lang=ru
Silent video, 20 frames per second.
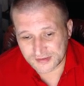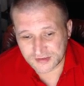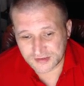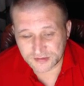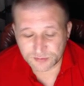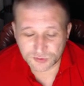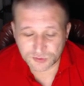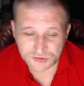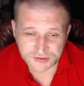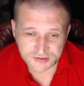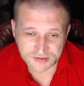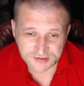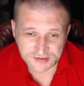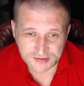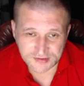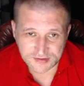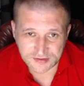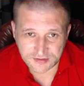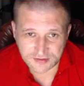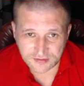Здесь можно и
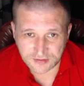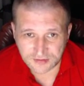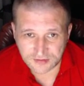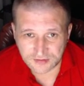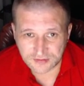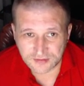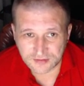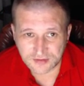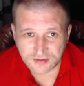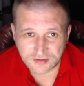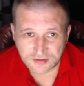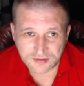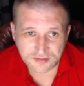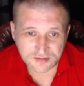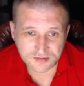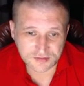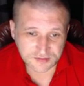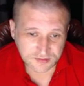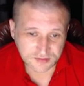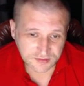со стены,
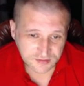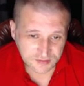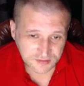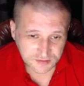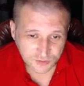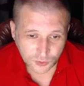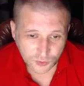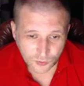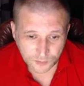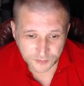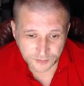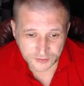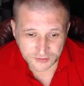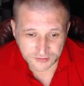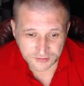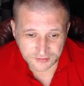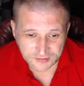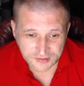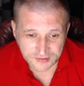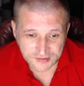и из, из
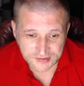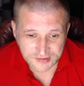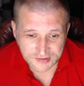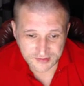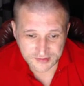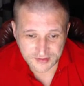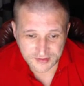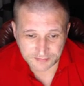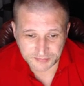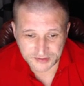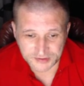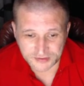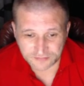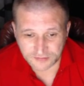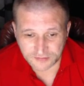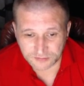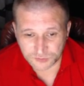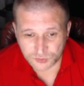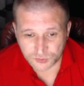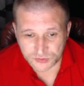группы, если записи
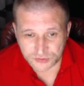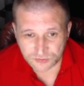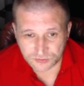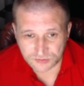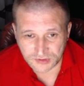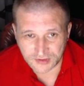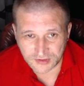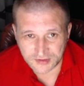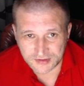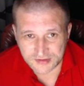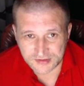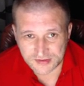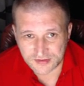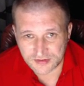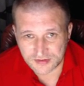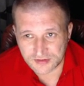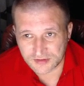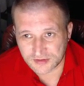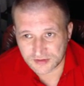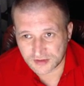вам нужно удалить,
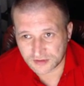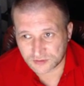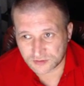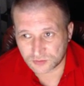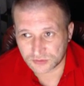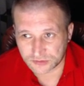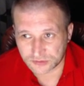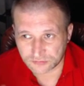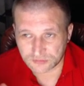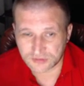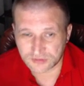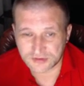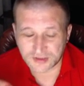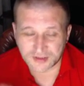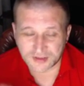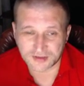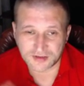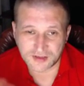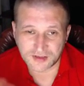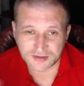и неохота вот
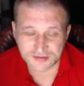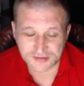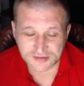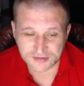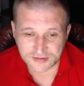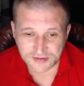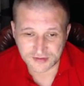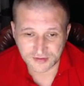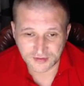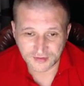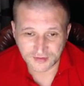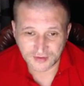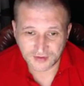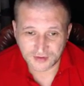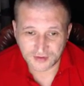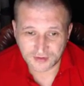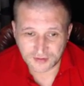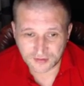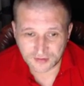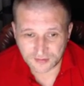так клацать
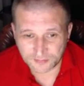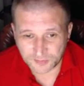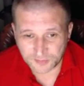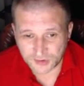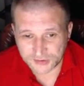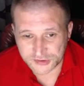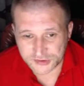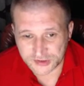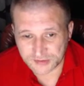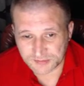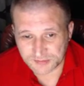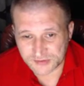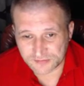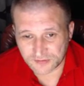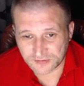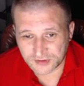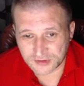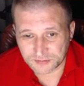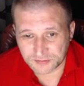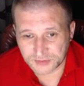а, пальчиком
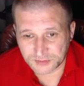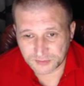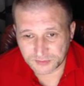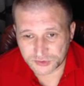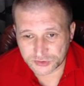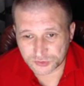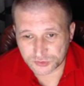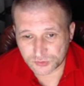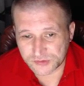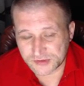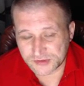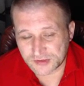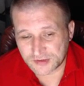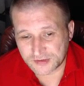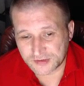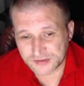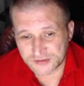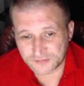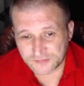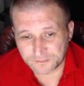своим и мышку
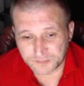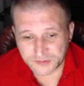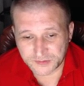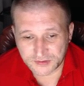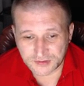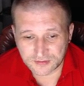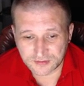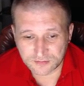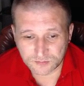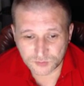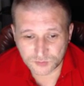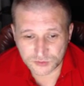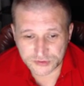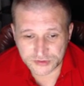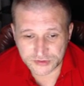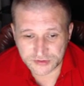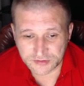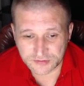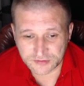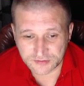стирать в пыль,
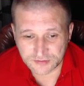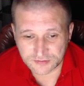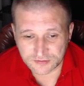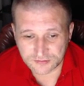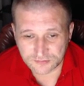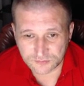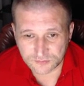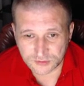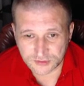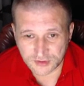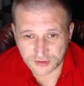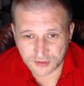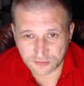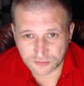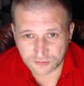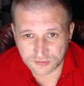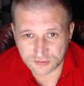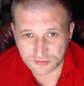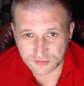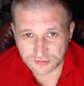можете вот
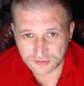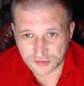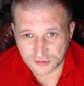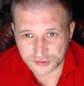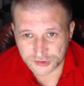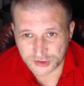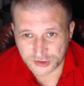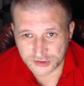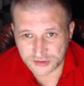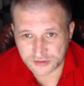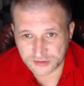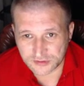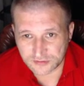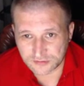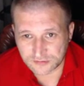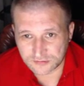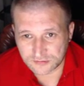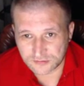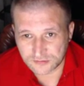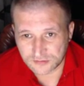так вот нажать.